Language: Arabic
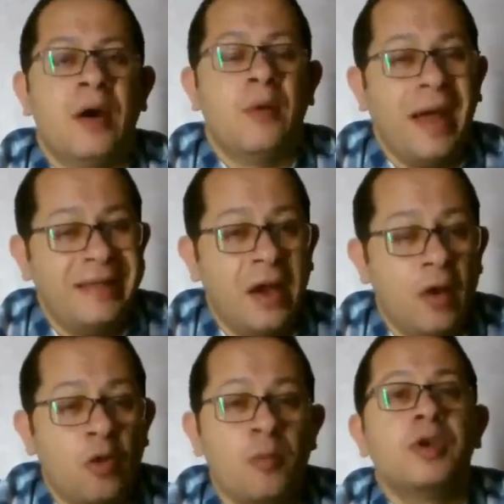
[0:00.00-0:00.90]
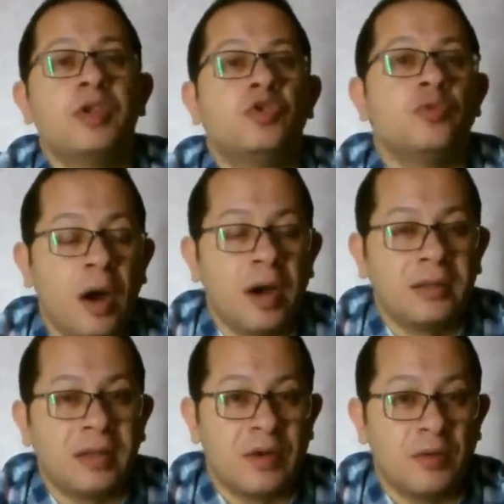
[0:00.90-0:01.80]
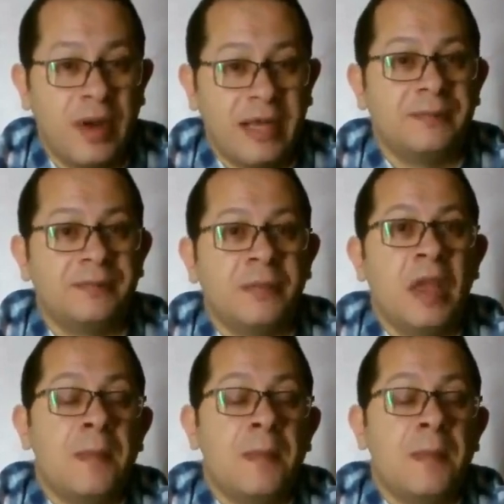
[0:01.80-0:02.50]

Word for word: تبقى واحده وممكن تبقوا اكتر من واحده